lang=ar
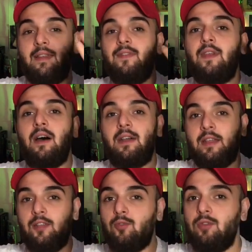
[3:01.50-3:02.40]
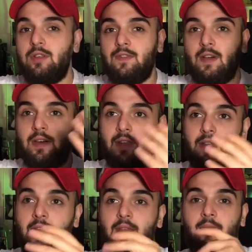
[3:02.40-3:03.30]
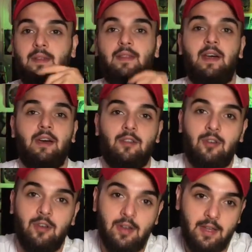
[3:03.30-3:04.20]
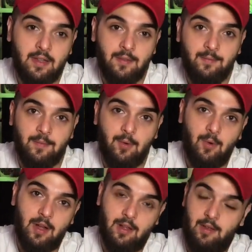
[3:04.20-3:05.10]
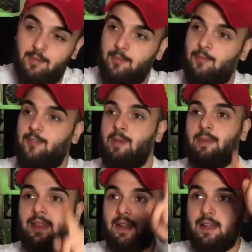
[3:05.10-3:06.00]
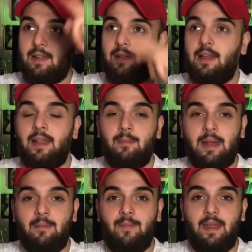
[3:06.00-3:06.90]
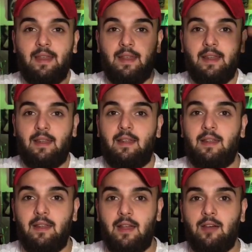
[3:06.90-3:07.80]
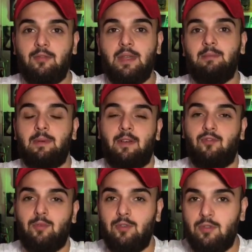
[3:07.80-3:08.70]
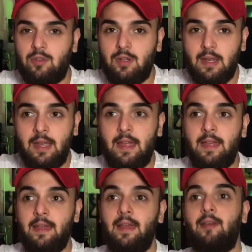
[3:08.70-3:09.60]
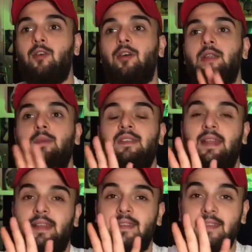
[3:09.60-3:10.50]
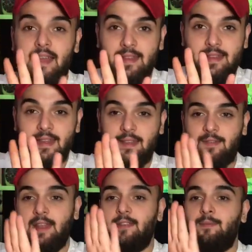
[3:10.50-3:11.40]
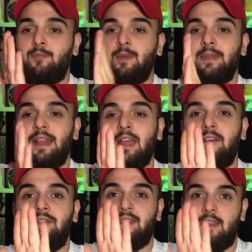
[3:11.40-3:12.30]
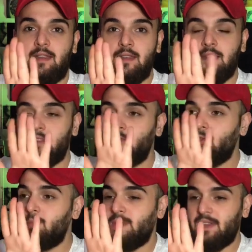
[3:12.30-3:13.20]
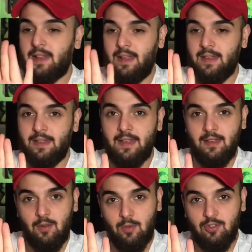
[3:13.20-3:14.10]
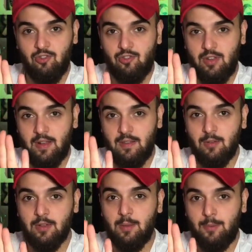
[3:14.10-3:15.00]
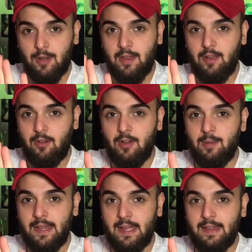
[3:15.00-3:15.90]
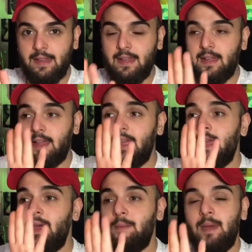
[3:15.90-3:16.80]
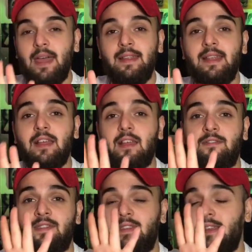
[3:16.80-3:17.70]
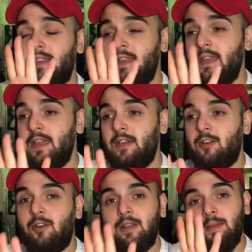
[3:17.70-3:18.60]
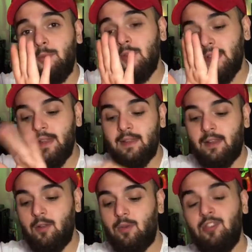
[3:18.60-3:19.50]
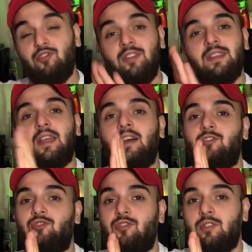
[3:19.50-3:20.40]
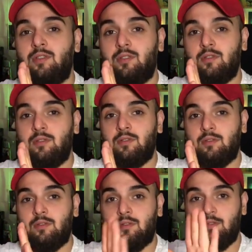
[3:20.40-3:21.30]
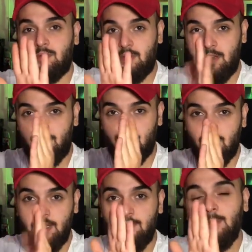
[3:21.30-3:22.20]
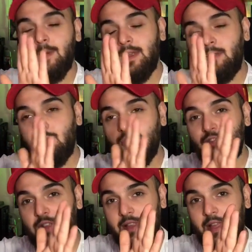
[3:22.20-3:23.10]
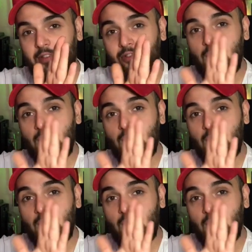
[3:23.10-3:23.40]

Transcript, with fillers: الظهر لنقول الظهر الظهر هون ورا في مثل هالبرمتين الحوضين ما بعرف بيقولوا لهم هون مثلا اذا حطيت يعني في مثل خفسه نقول مثلا حطيت الوجه صوره البورتريه هون بدك تدقها بهيدي الخفسه هون ممكن الوجه يطعج عرفتوا كيف ممكن الوجه يطعج